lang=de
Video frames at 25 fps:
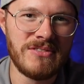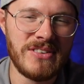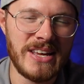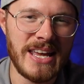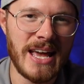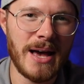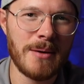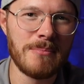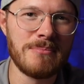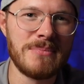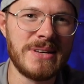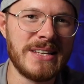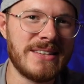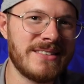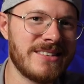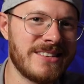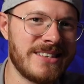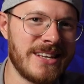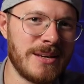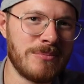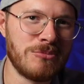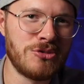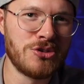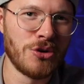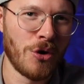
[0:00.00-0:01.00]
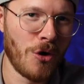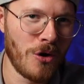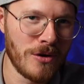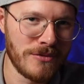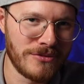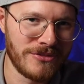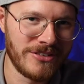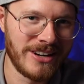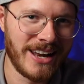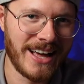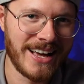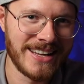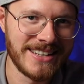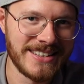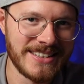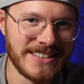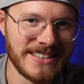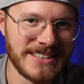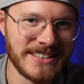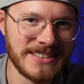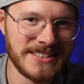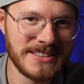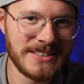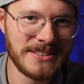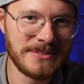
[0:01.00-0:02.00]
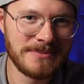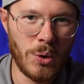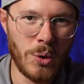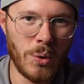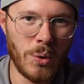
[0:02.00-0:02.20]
wer mit dem Teufel handelt.